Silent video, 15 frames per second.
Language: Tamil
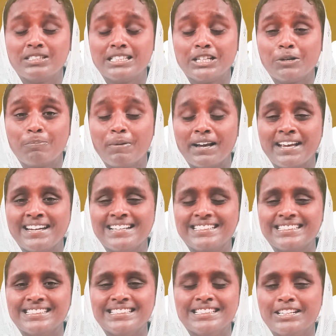சிறு
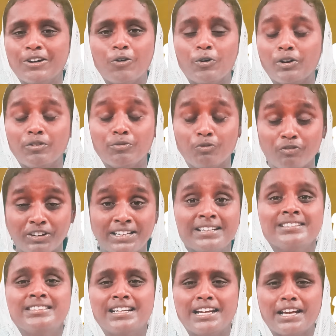பையனுக்கு ஒரு
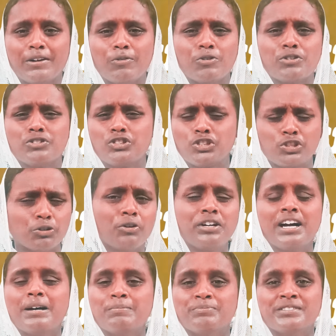விடுதலை ஒரு
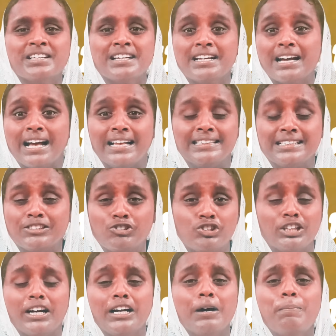சுகம் அந்த
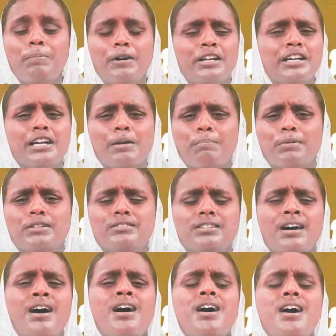தகப்பனுக்கு இப்போ
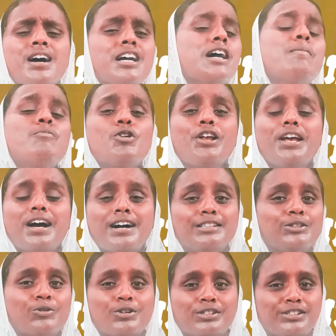தாங்க
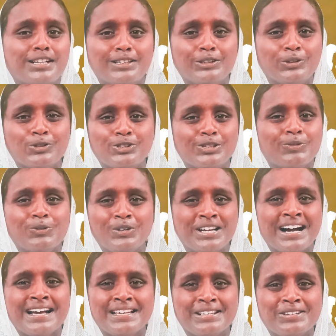முடியாத ஒரு சந்தோஷம்
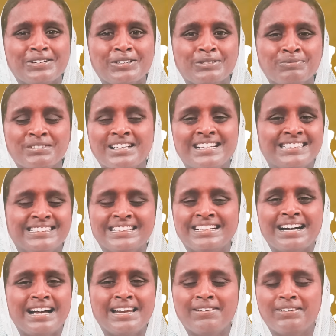உண்டாயிருக்கும் இந்த
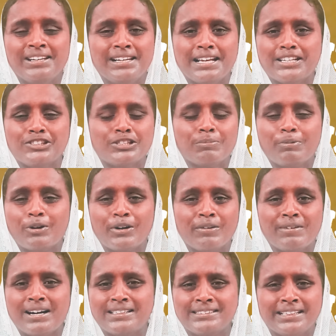காலை வேளையில்
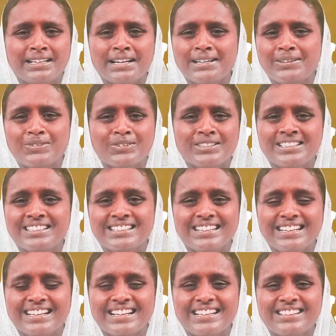ஏசப்பாவுடைய வார்த்தையை கேட்டுக்கொண்டு
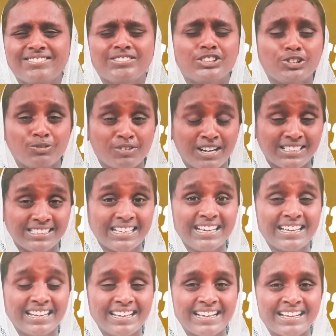இருக்கிறீங்க
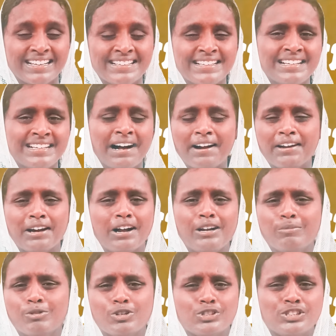விசுவாசிக்கிறீங்க
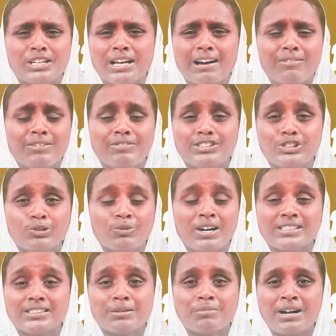ஆனாலும் ஒரு சிலாவி
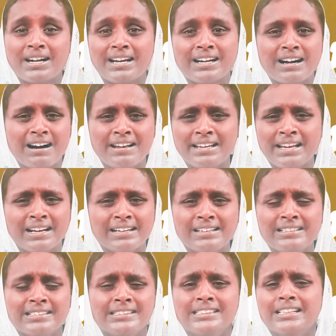விசுவாசமான
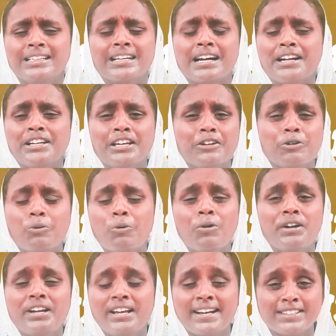காரியங்கள்
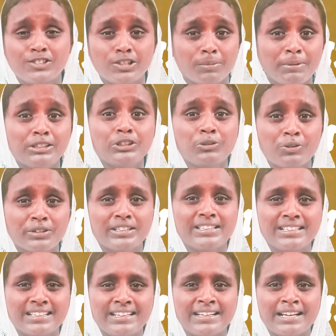கண்ணீரோடு நீங்கள் செபித்து கொண்டு
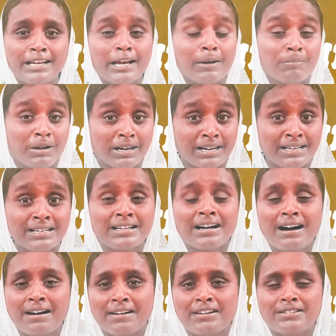இருக்கிறீங்க என்
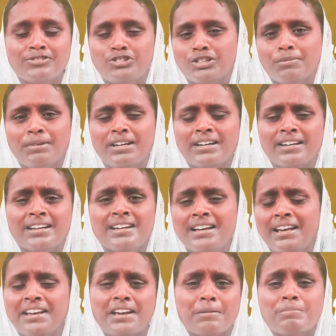மகனுக்காக நான் செபிக்கிறேன்
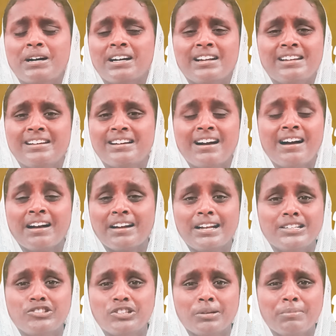என் மகளுக்காக
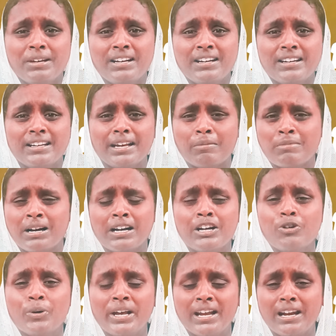நான் செபிக்கிறேன் என்
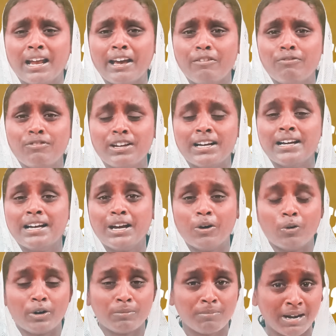மகனுடைய லைஃப்பில்
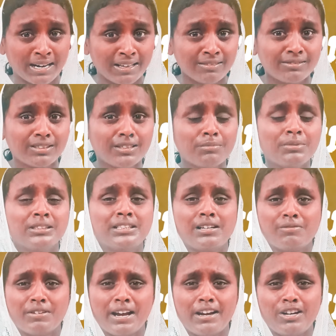ஒரு மன
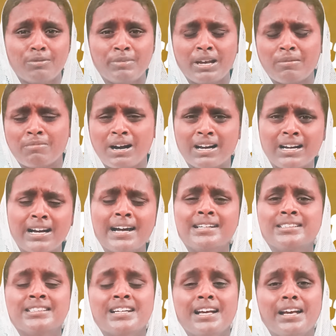திரும்புதல் வேண்டும் என்
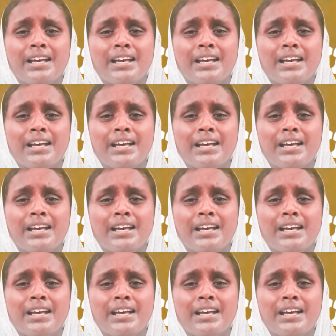மகன்